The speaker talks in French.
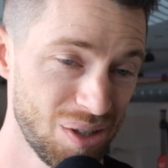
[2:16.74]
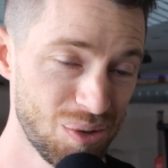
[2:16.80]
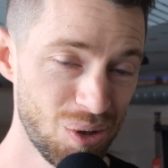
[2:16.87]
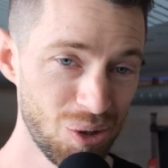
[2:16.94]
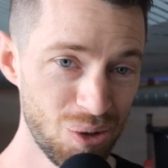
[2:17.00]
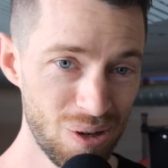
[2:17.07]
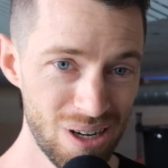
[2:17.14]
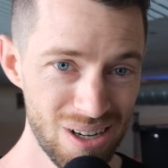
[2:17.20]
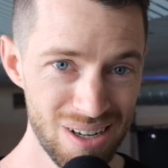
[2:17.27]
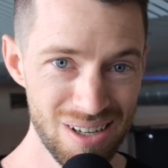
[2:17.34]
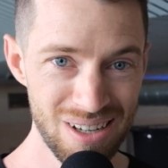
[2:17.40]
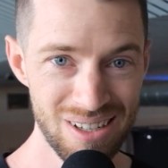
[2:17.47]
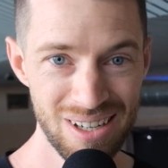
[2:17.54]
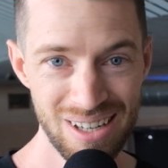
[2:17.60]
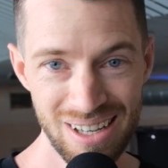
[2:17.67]

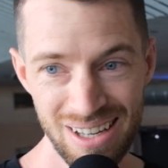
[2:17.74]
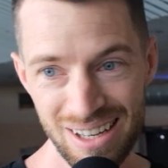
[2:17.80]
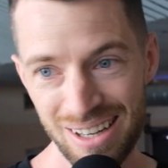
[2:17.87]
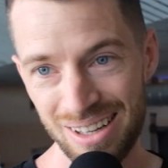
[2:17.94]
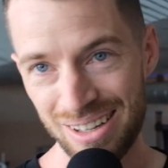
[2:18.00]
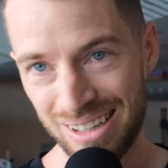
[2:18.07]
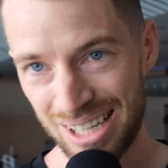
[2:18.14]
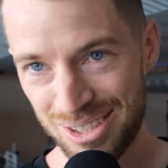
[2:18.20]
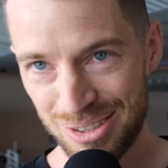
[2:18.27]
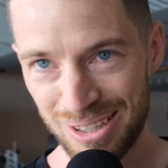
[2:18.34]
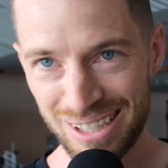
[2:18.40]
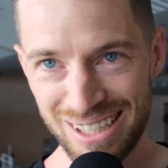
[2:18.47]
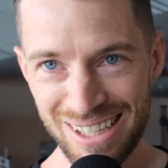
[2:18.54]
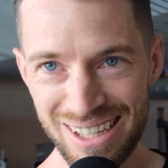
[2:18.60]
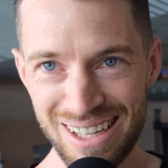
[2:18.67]
tournois, la
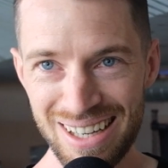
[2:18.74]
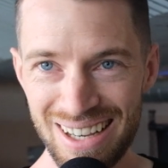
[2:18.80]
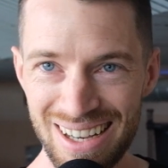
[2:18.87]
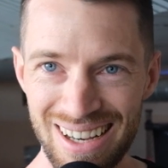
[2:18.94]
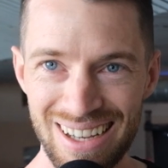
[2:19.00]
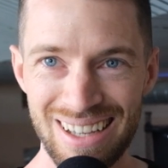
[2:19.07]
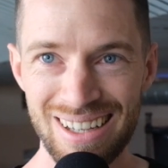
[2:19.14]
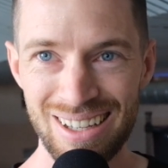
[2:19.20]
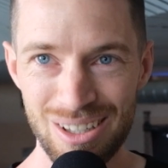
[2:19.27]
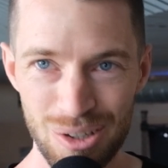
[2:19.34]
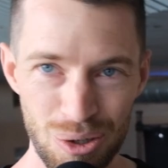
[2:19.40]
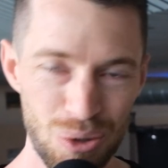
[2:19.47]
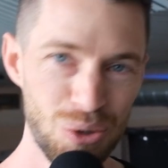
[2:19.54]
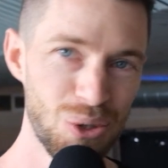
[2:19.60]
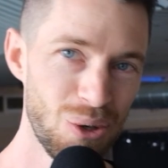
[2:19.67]
soirée,
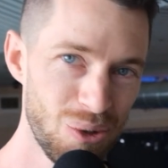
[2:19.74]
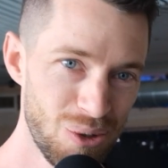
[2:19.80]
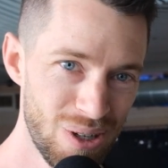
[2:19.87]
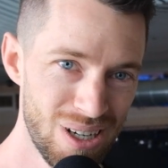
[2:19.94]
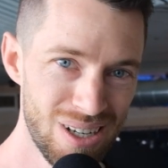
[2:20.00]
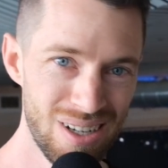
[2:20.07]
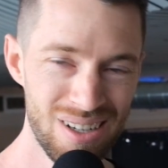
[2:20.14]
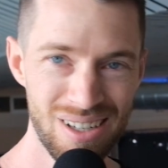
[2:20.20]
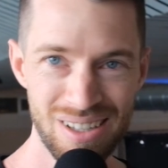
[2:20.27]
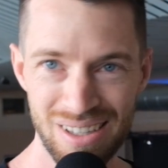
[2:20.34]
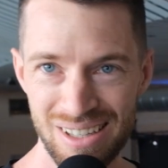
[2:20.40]
le retournoi,